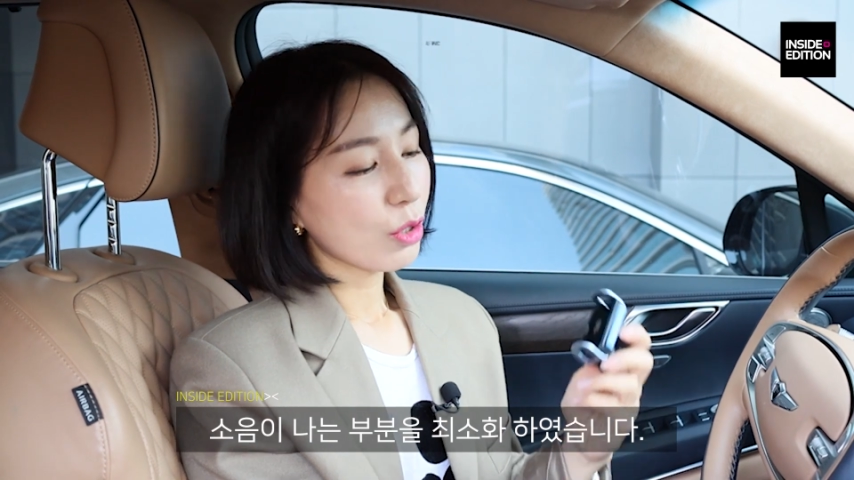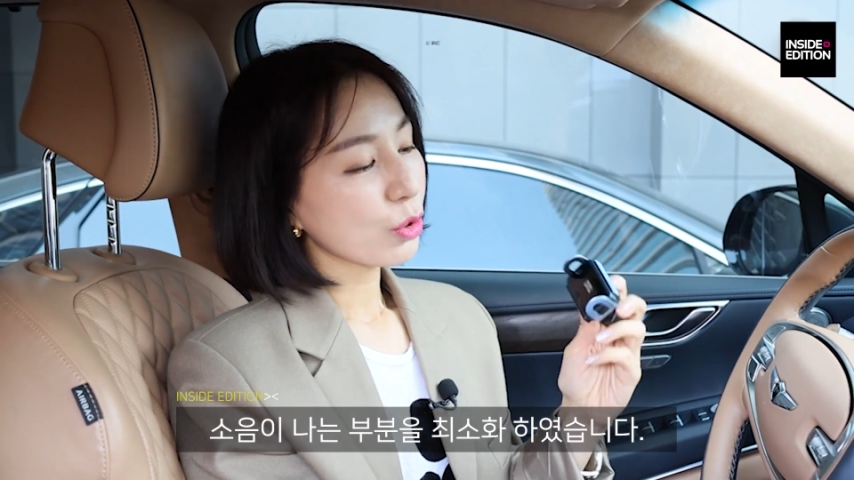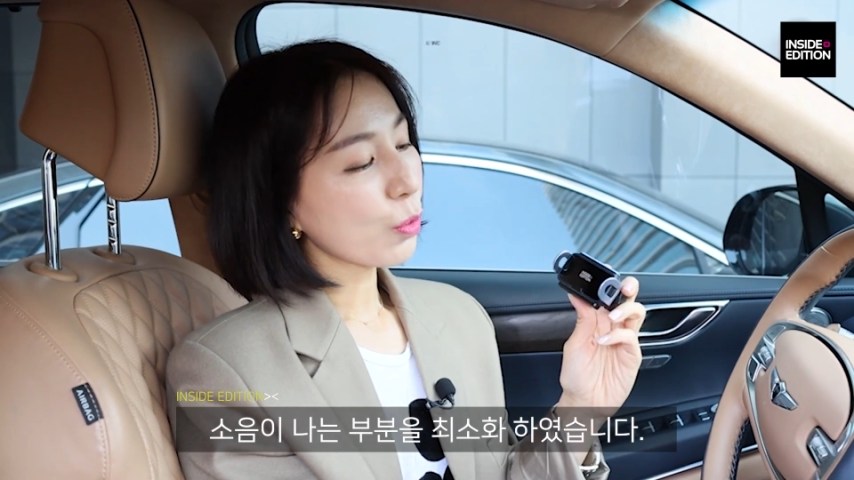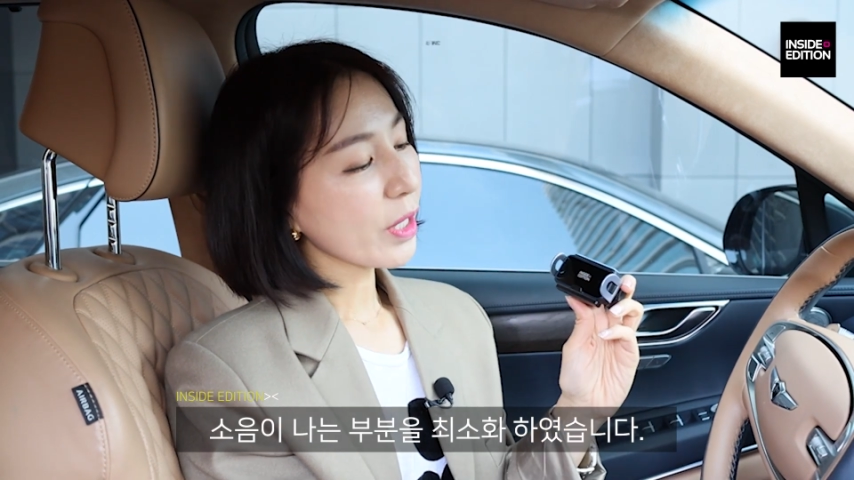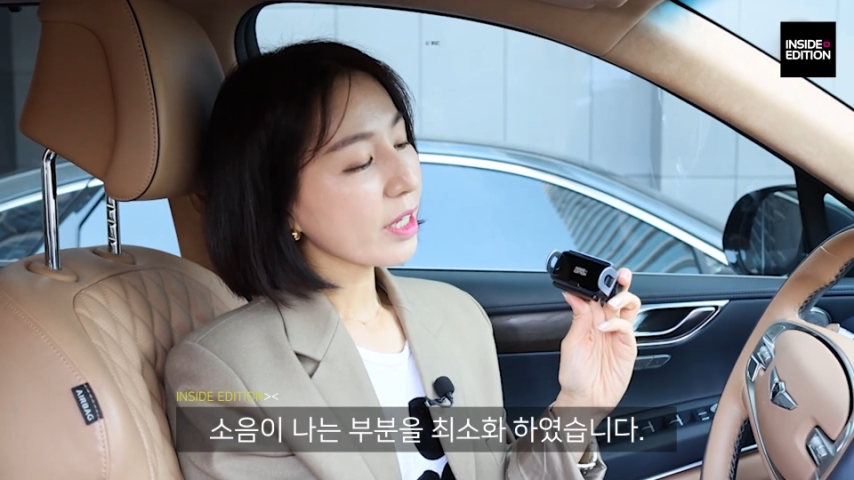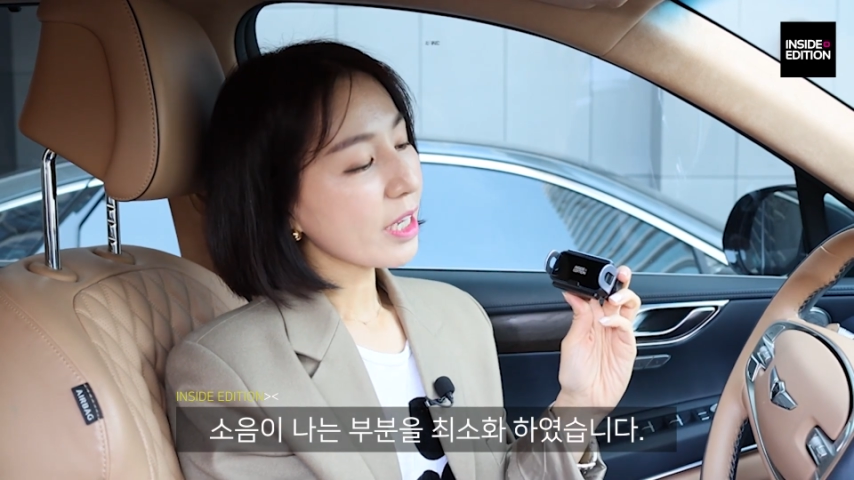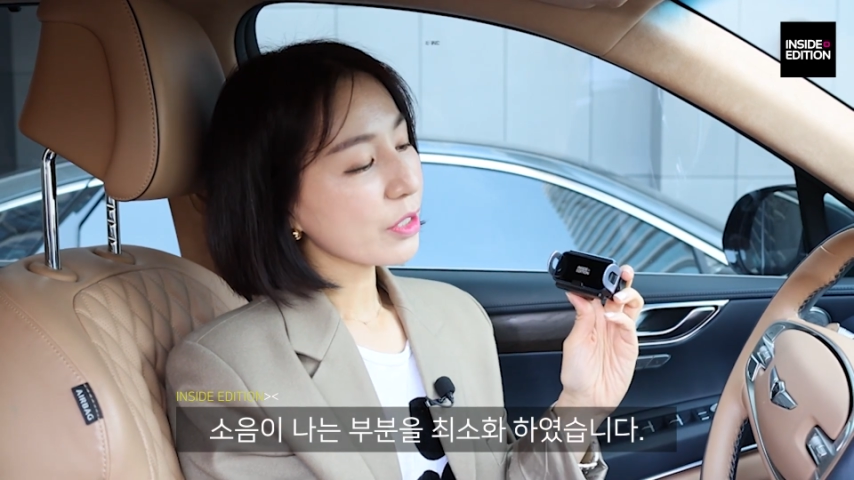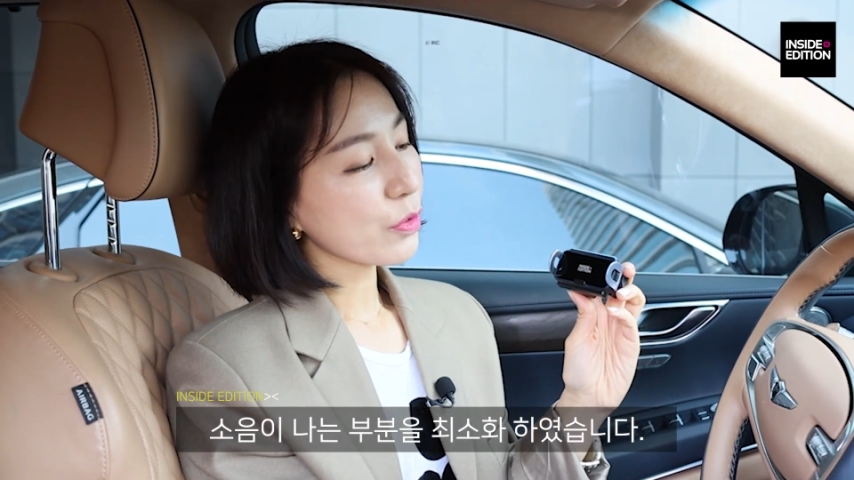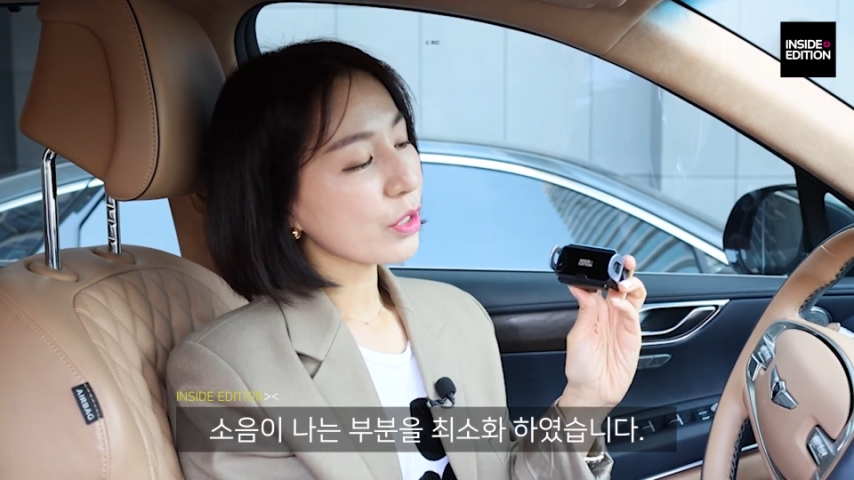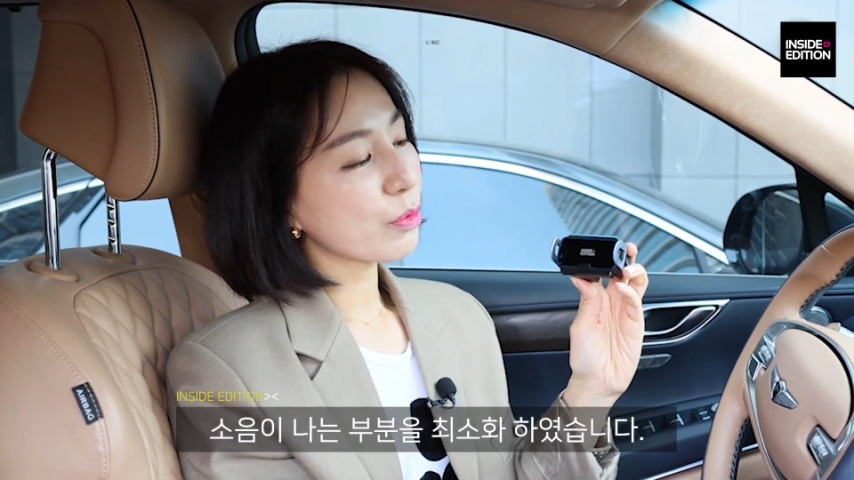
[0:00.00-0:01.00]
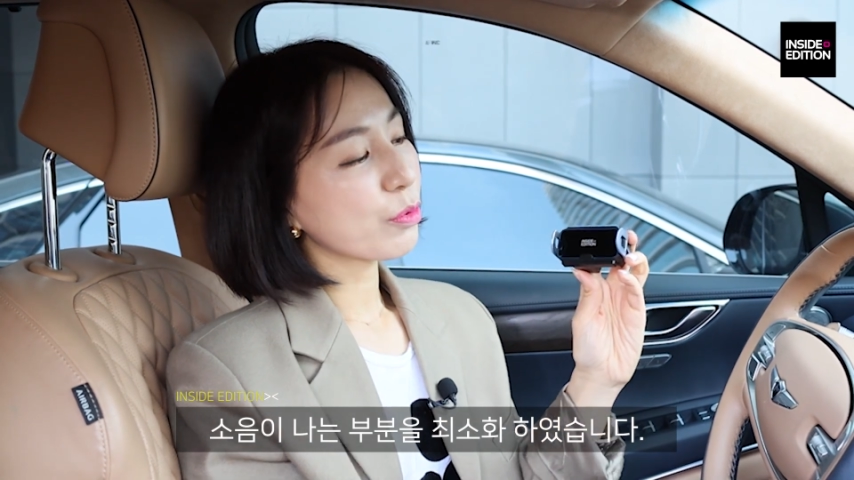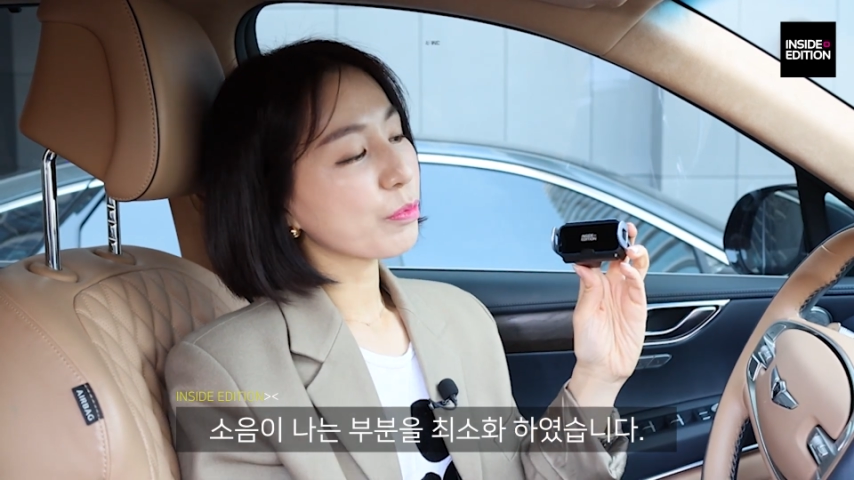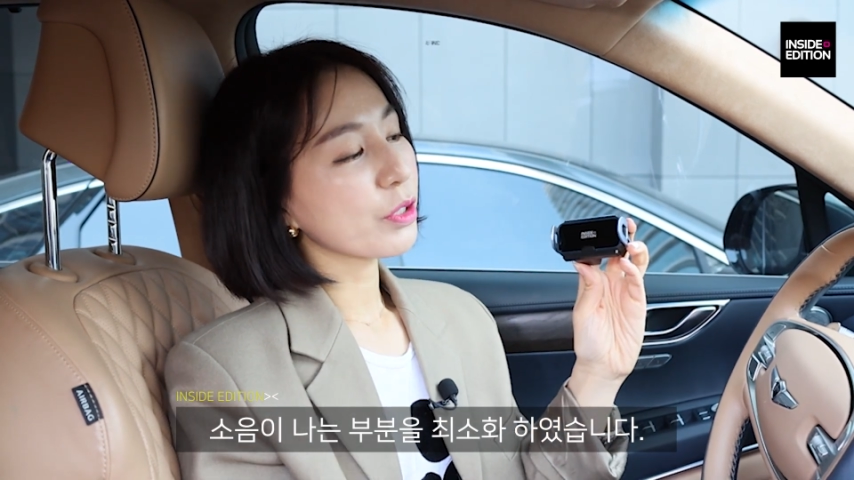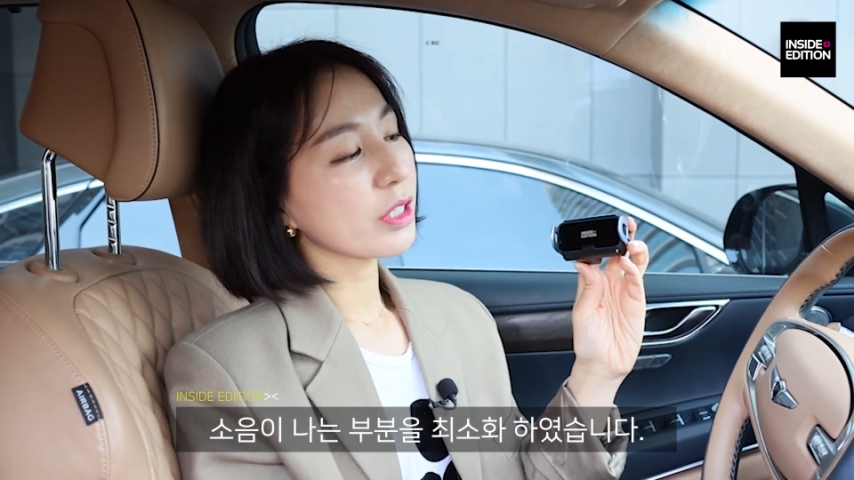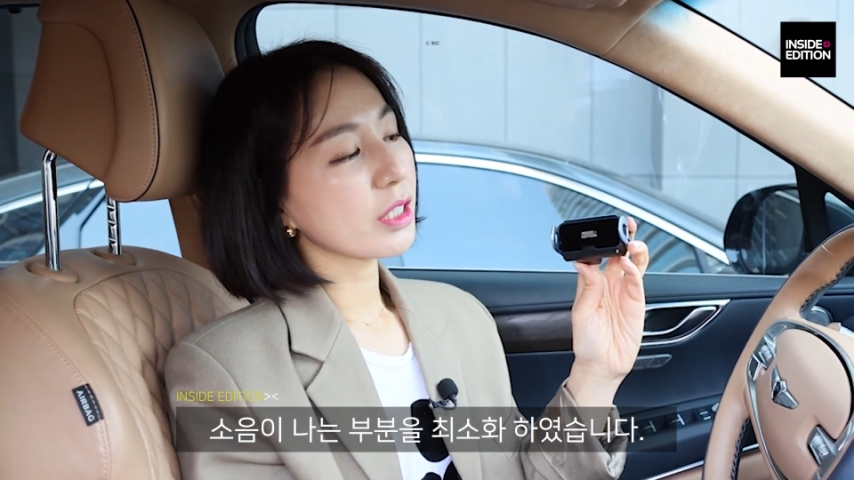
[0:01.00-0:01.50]
소리가 날 수 있는
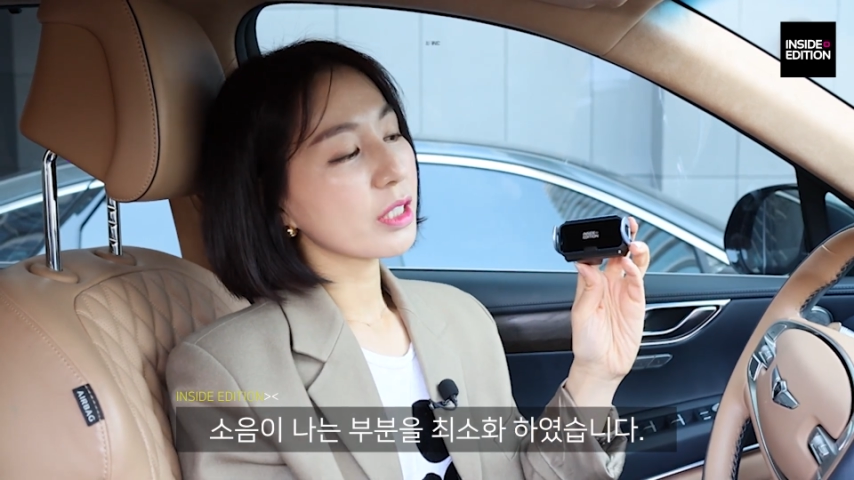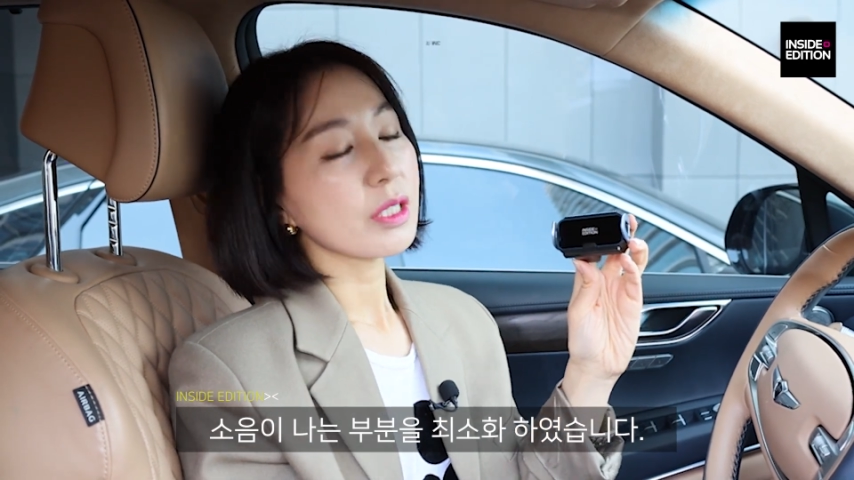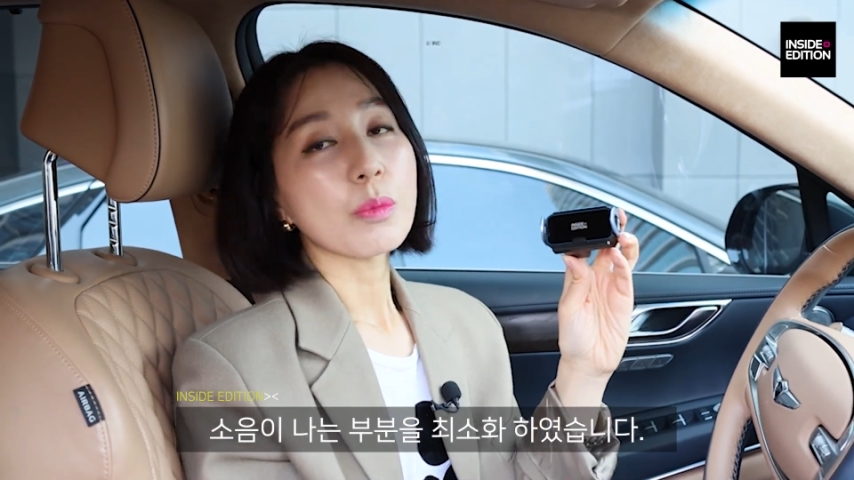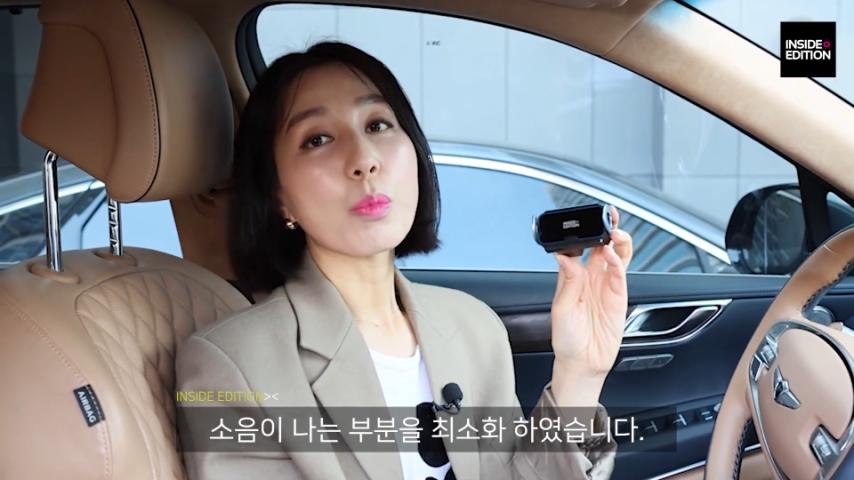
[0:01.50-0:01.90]
부분을